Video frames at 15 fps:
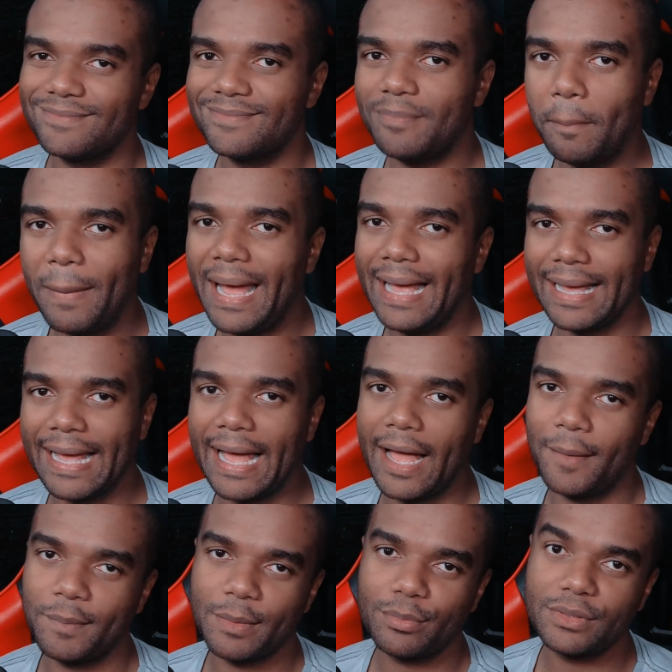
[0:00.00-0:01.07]
pagar
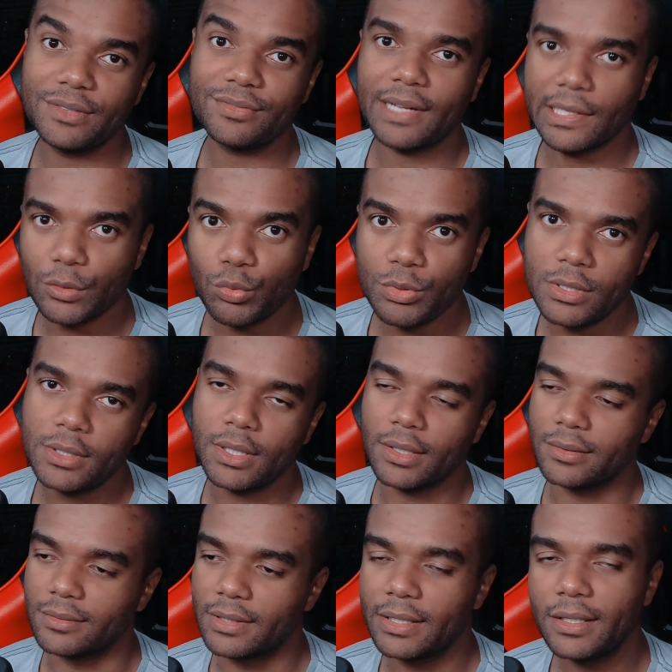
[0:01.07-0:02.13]
para poder ficar tweetando,
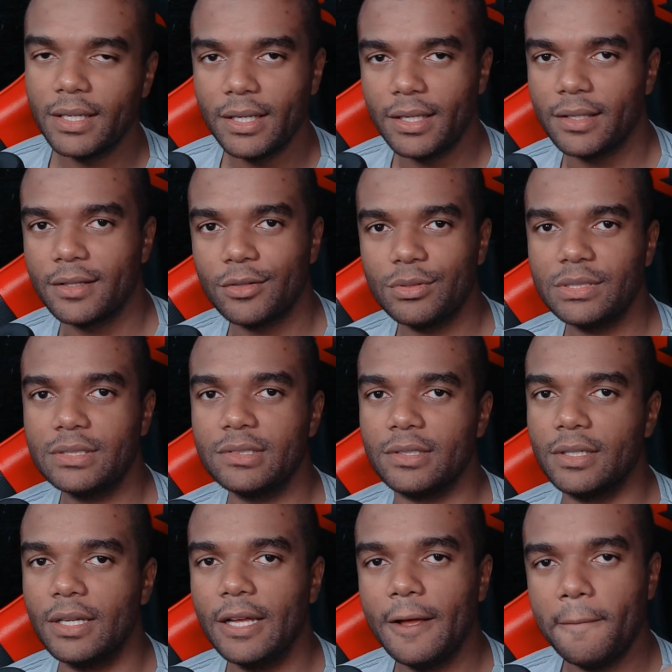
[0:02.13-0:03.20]
né? Então, assim,
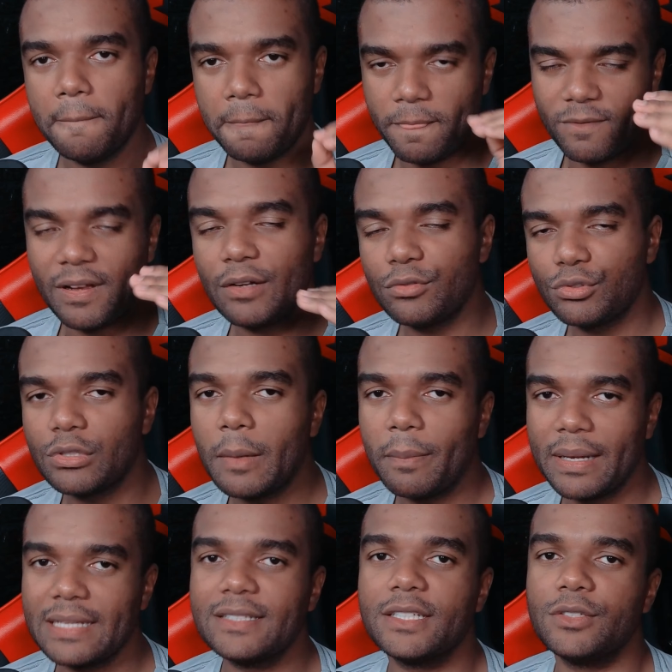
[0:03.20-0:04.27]
vai continuar
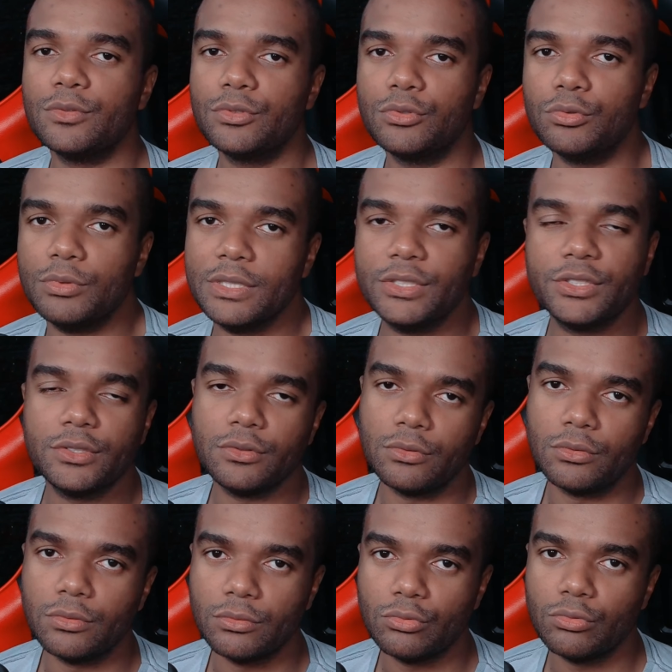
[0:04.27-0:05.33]
aparecendo os tweets
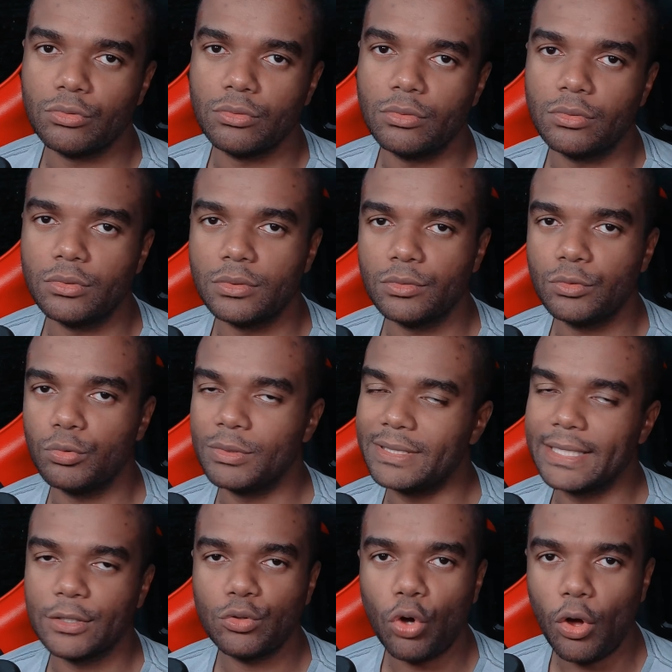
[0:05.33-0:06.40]
no, no, no
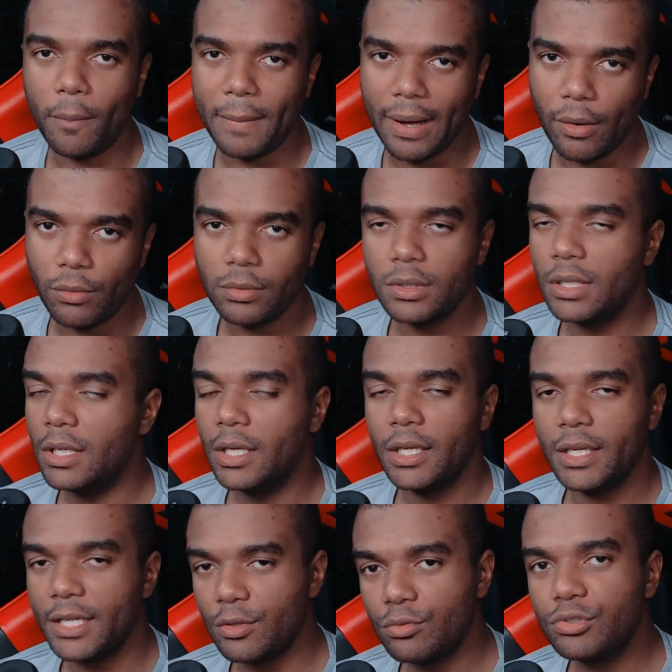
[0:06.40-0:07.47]
Twitter normal
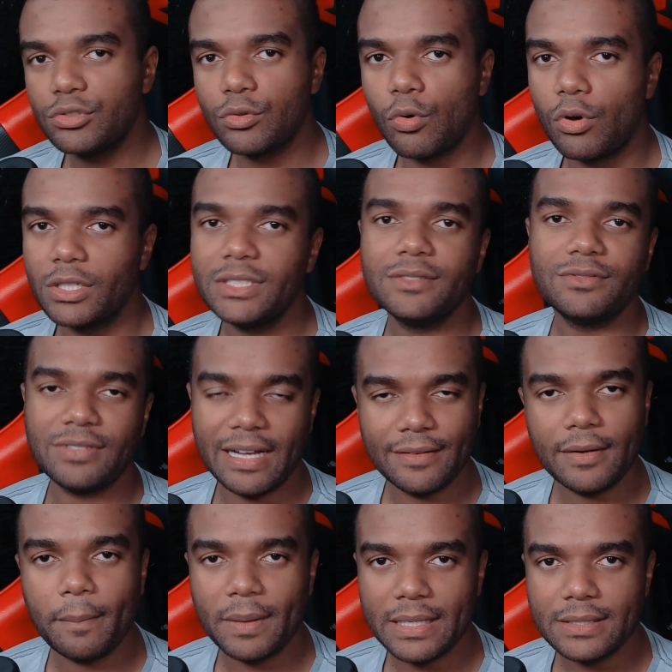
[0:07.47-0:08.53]
e no Discord vai
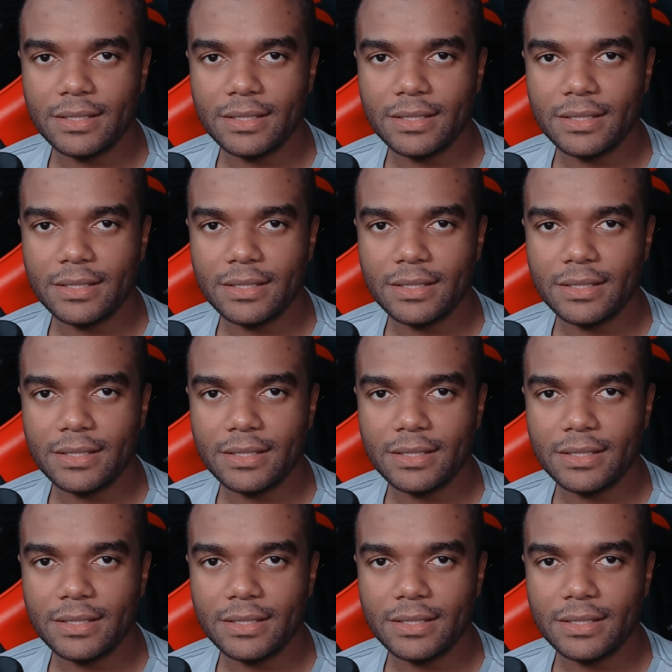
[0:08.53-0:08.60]
aparecer